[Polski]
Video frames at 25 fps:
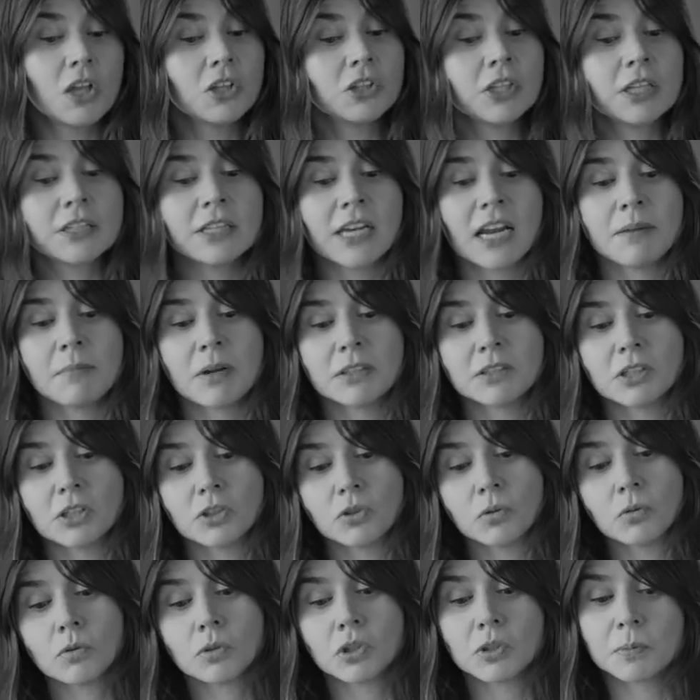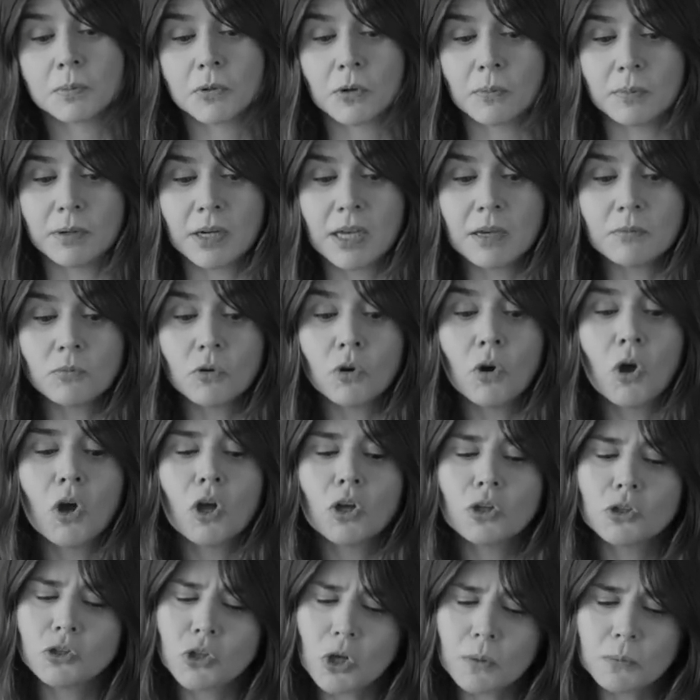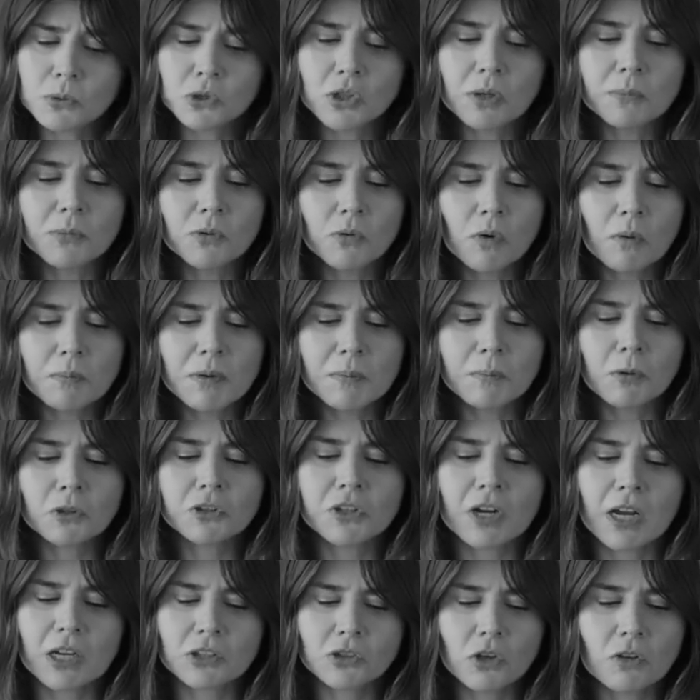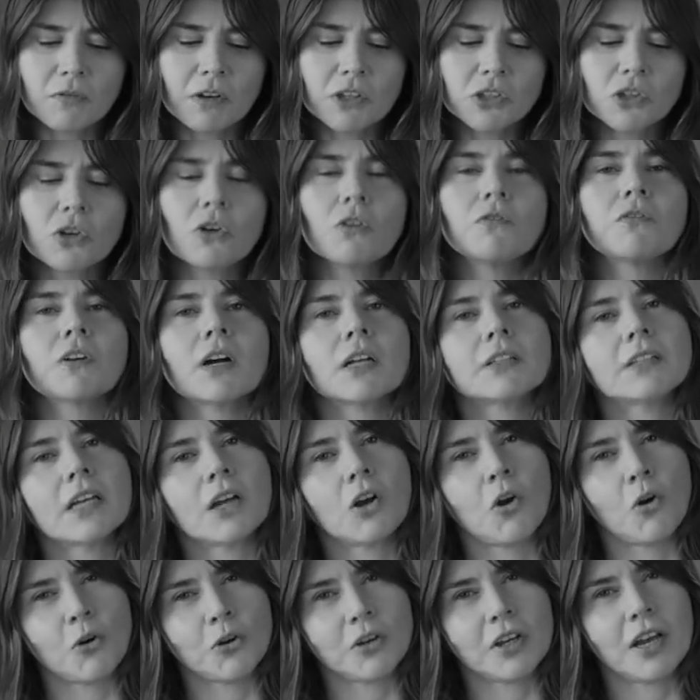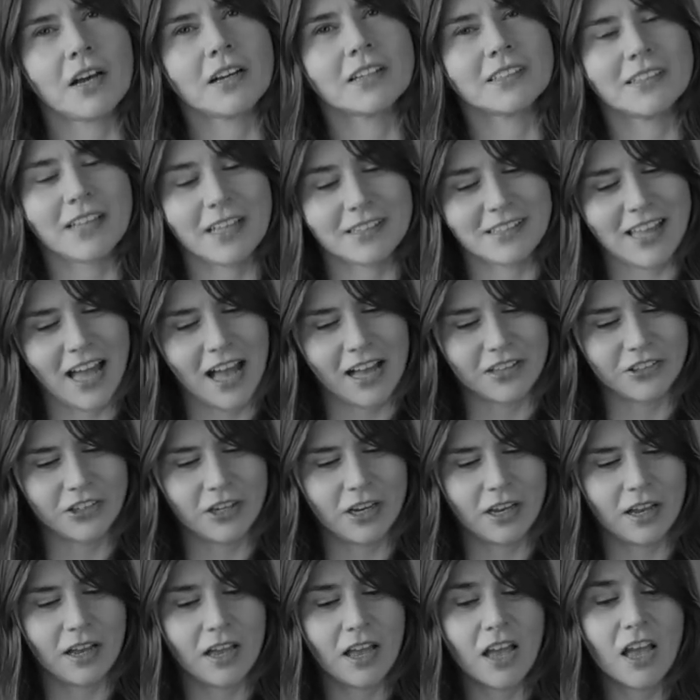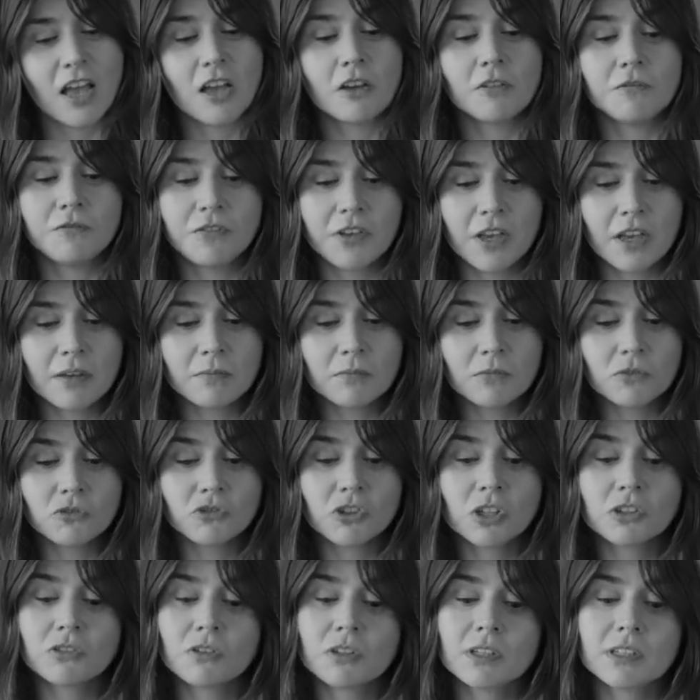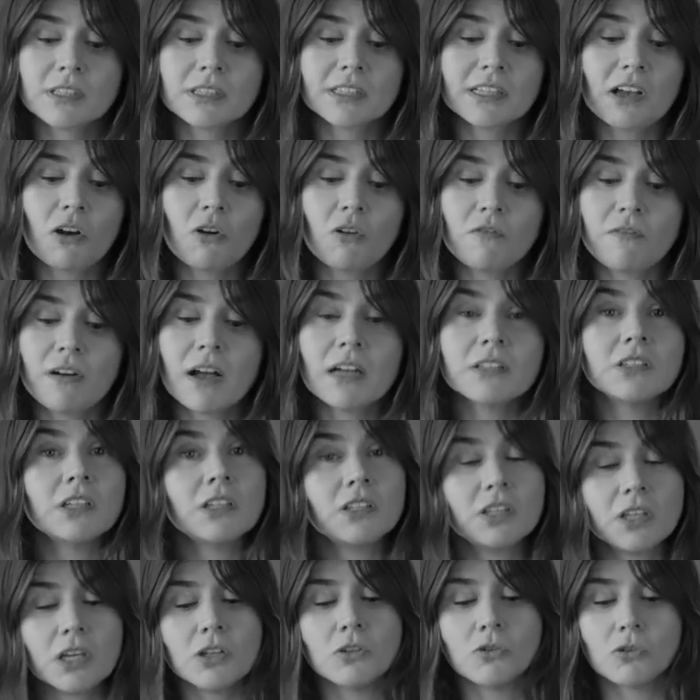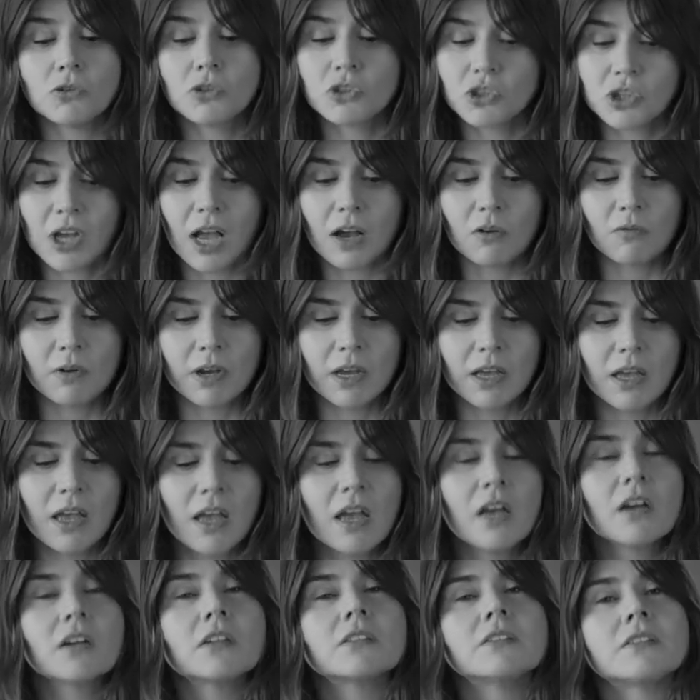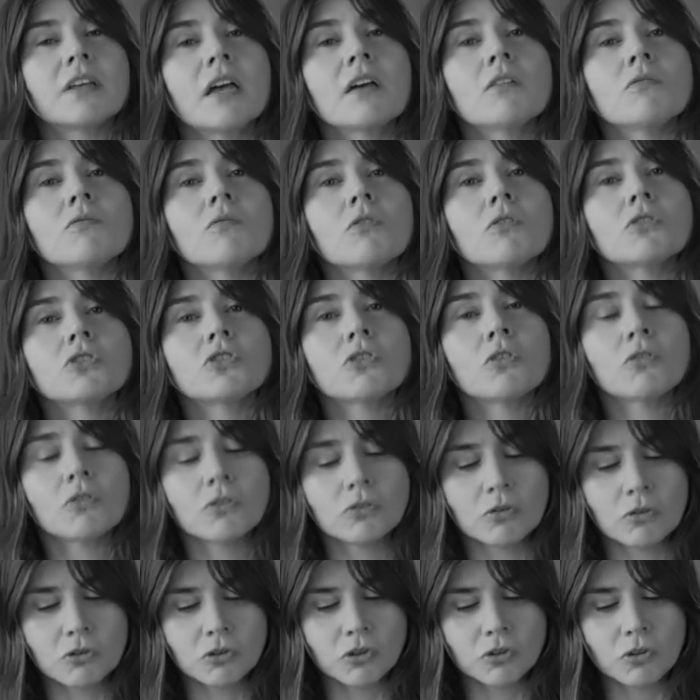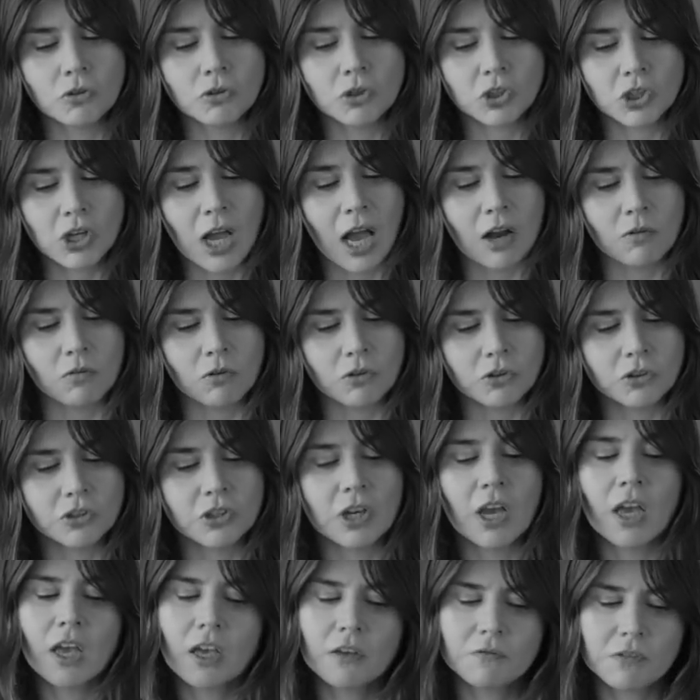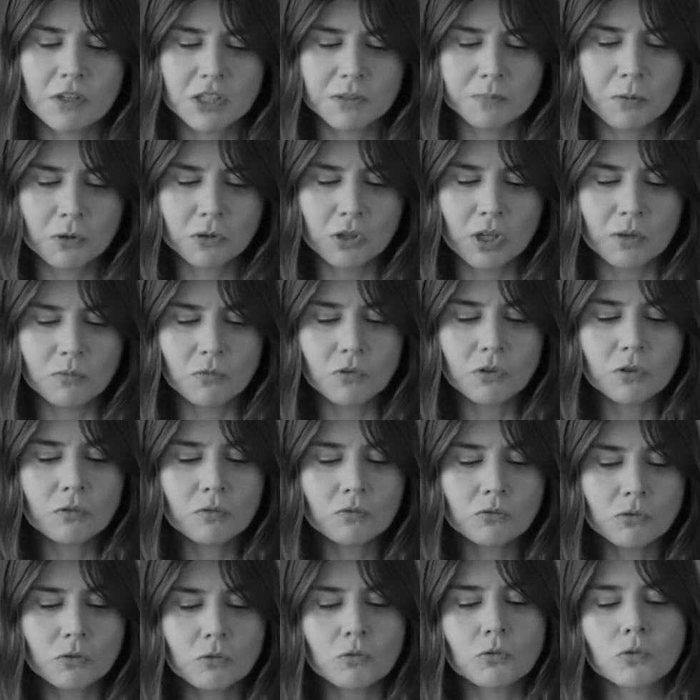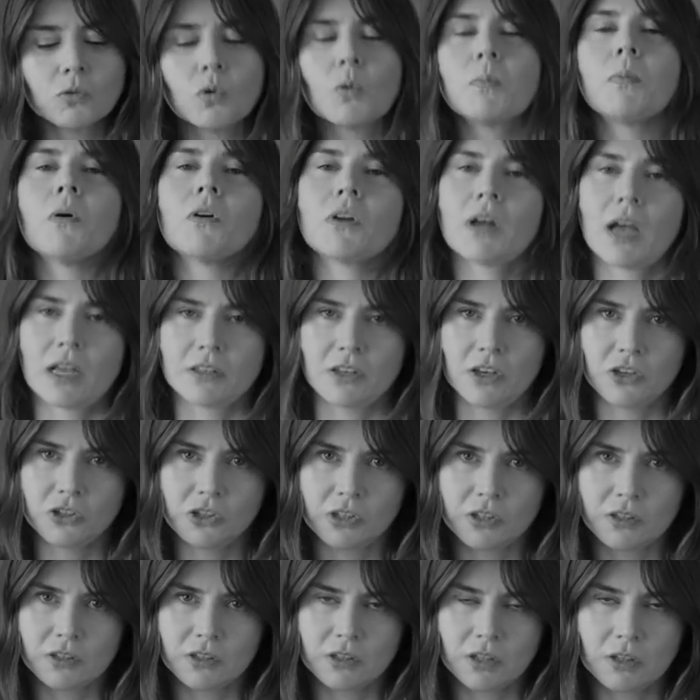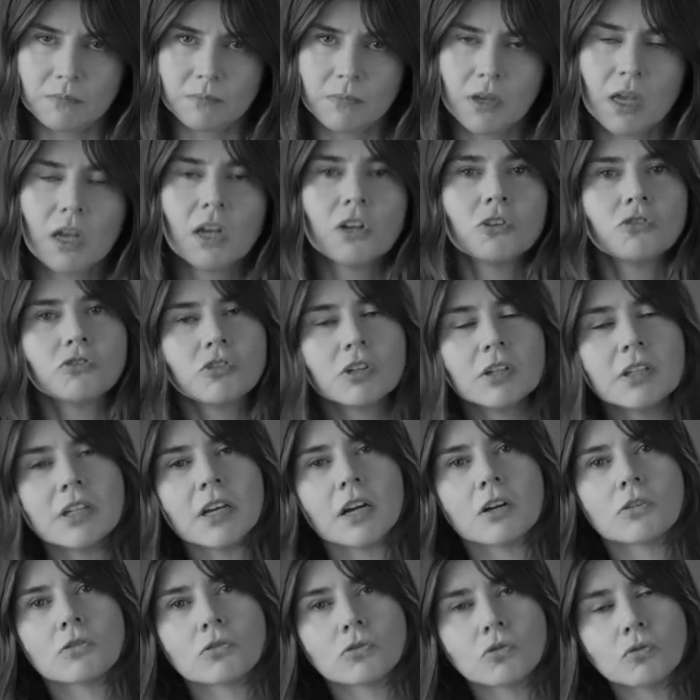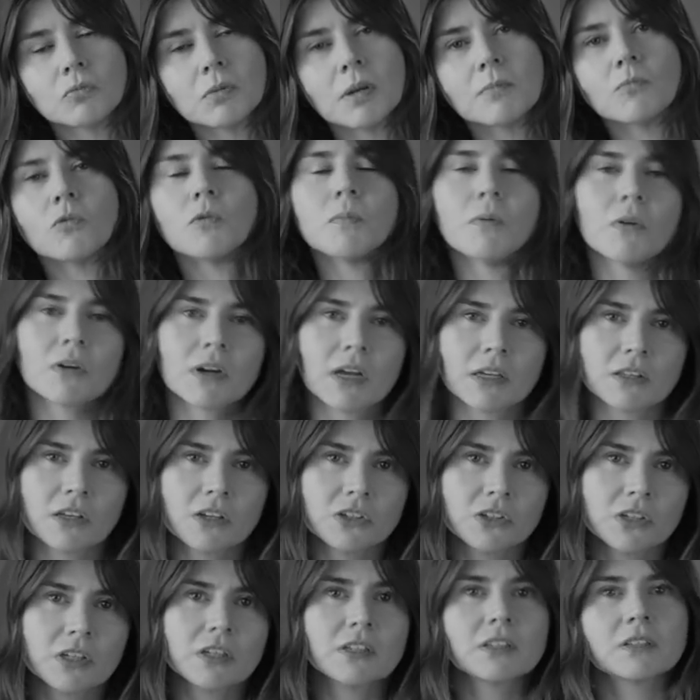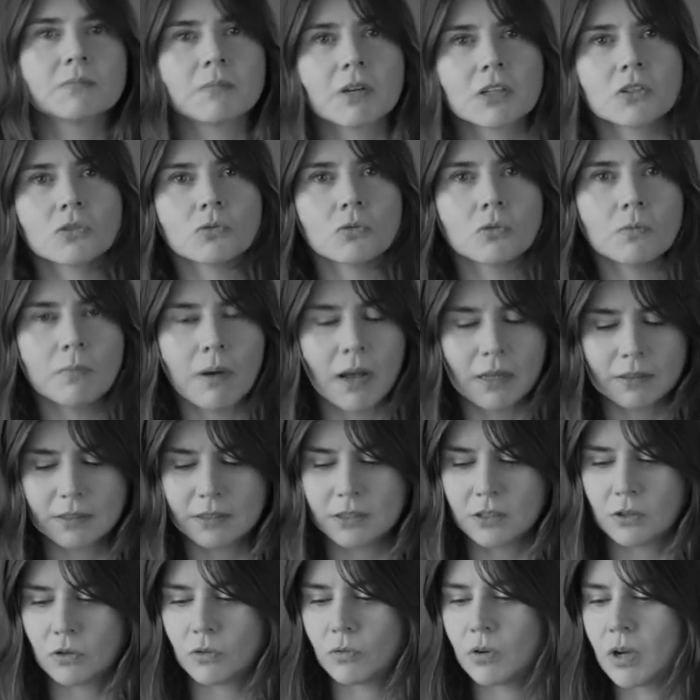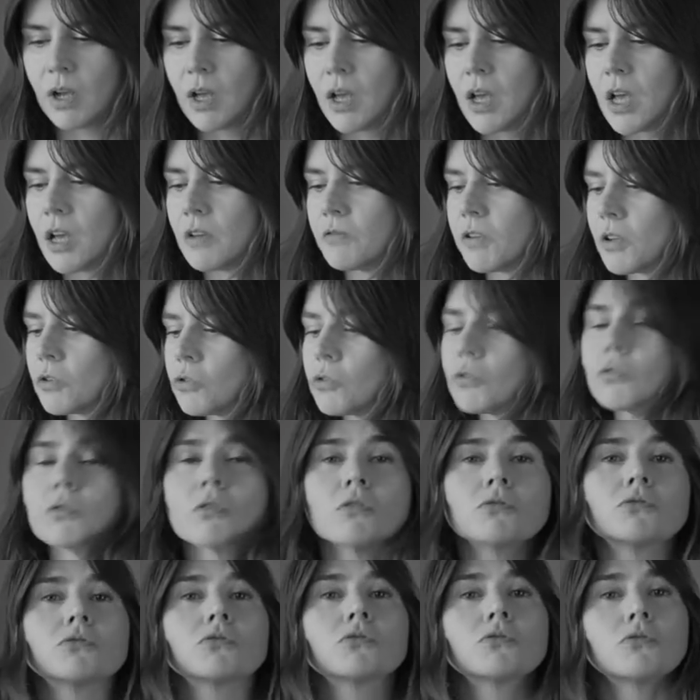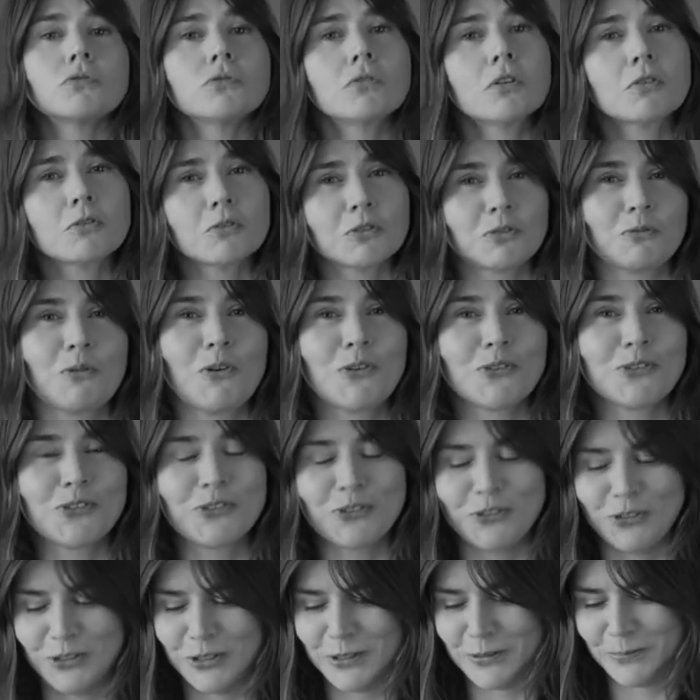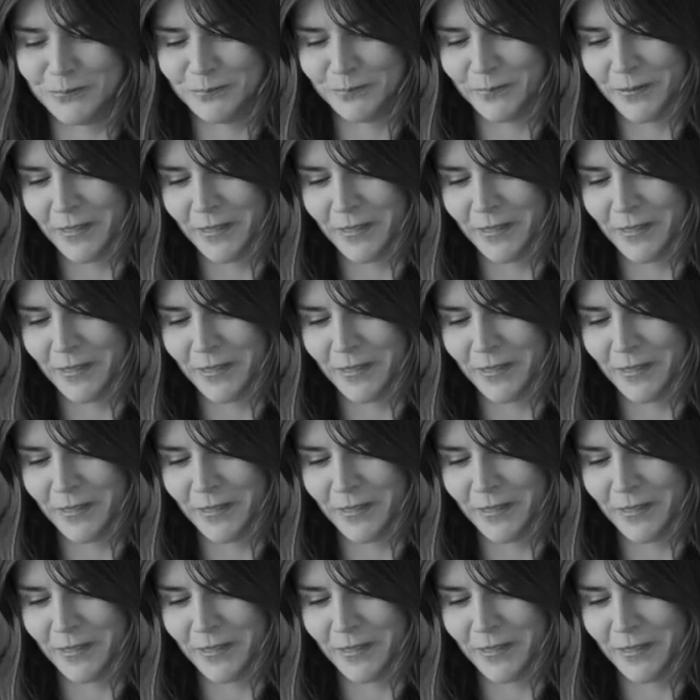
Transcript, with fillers: Nie dramatyzując problemu, dobrze byłoby potraktować go w kategoriach zadania. Wiem, że to jest zachowanie niedojrzałe. Chcę osiągnąć dojrzałość, więc podejmuję trud uporania się z nim. Czyli, jak rozumiem, uporania się z masturbacją. Wędrując ku dorosłości.